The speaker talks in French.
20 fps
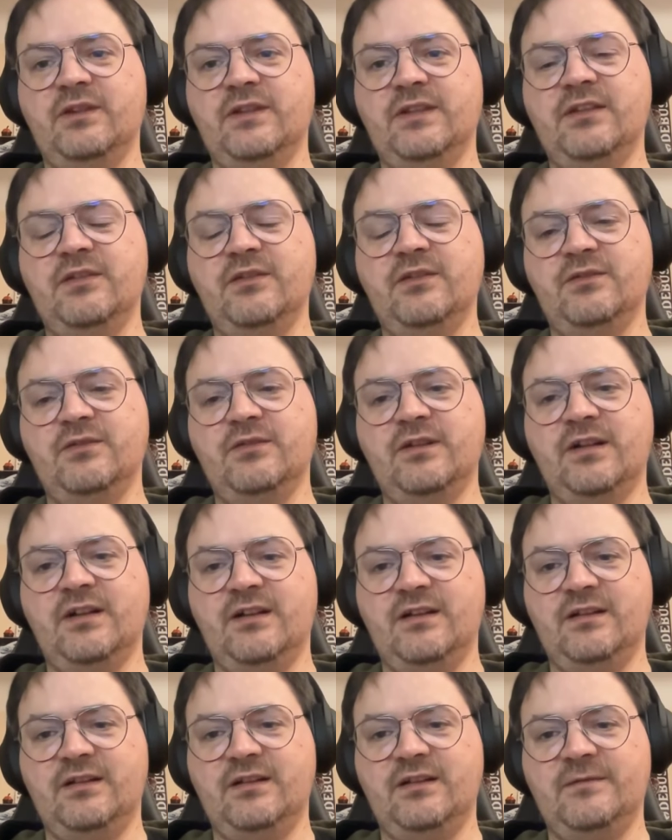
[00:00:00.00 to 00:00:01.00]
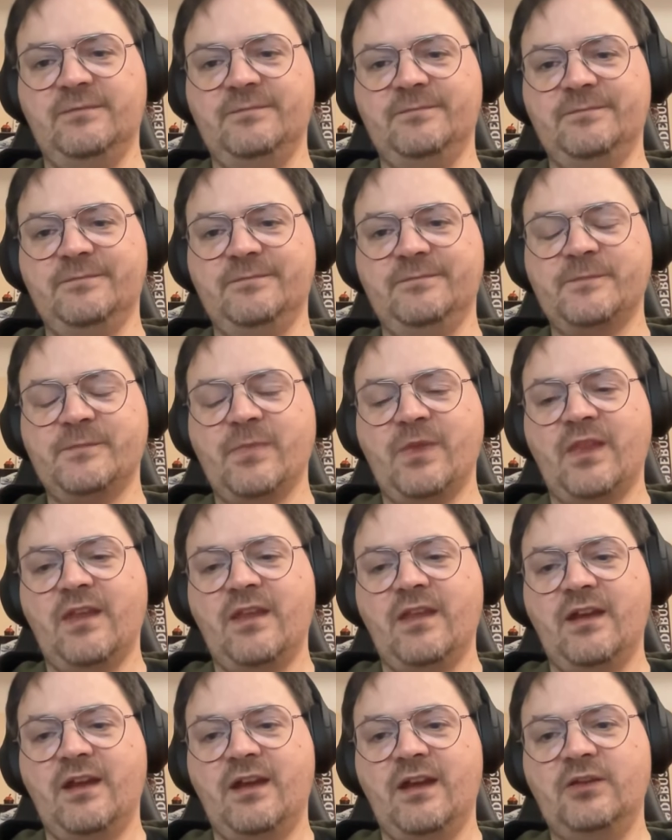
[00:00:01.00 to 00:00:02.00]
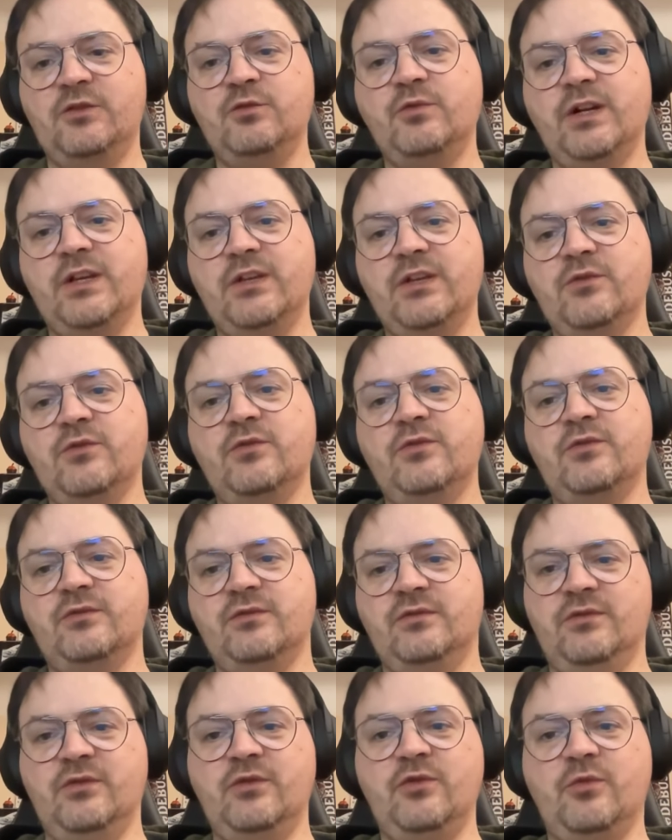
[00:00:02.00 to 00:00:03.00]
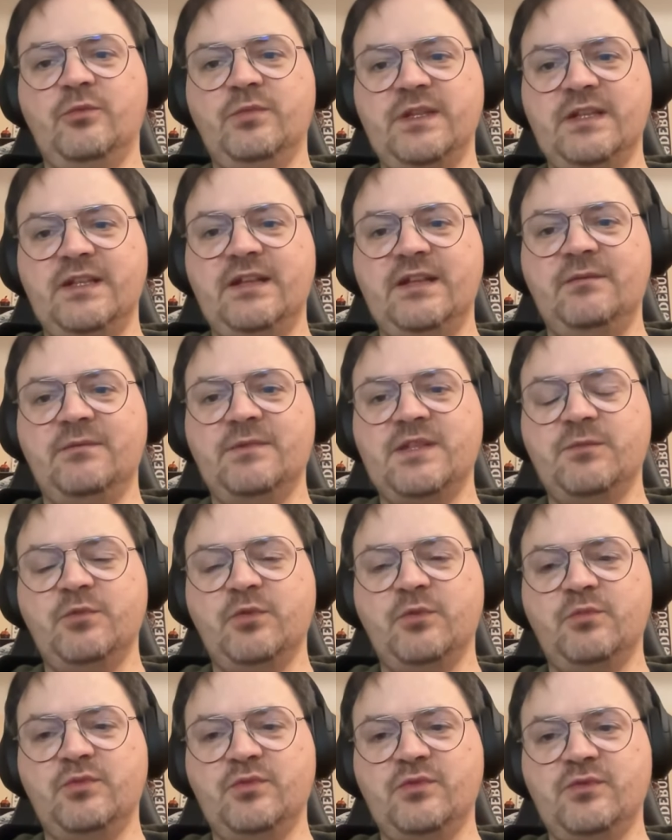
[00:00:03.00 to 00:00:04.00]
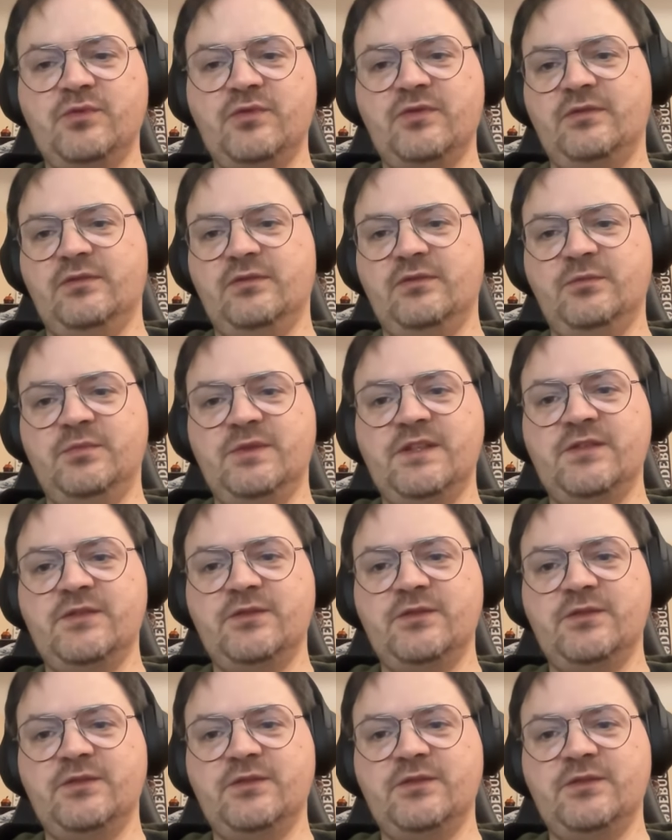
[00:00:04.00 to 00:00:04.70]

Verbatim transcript: ayant un, un noyau euh, compilé un petit peu plus euh, aux petits